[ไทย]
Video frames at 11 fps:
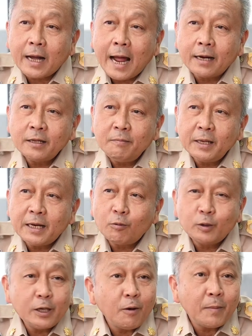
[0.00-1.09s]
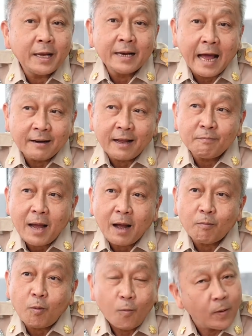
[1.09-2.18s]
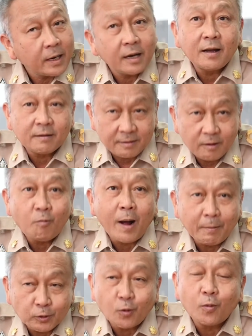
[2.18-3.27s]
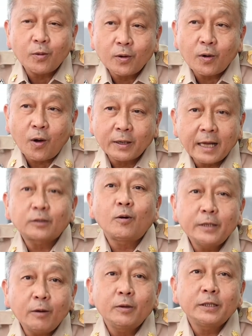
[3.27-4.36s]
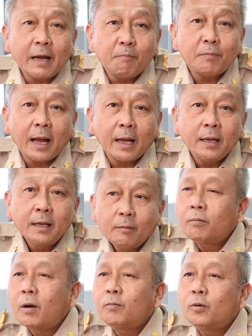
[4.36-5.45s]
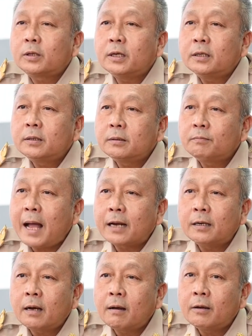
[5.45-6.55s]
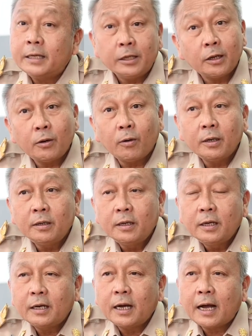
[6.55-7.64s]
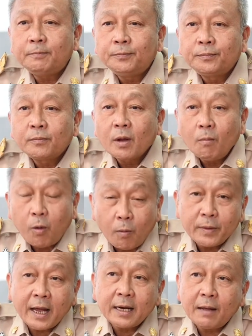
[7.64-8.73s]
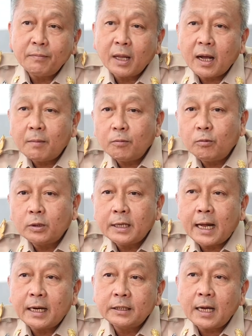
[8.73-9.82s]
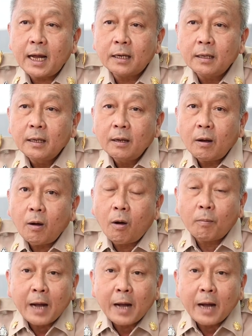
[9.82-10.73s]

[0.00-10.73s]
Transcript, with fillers: การที่มีนักท่องเที่ยวไม่หนาแน่นมาก ผมว่านั่นคือความสุขของนักท่องเที่ยวด้วยซ้ำไปพอพูดถึงภาคเหนือก็อินทนนท์นะครับผมแนะนำนะครับ อุทยานแห่งชาติออบ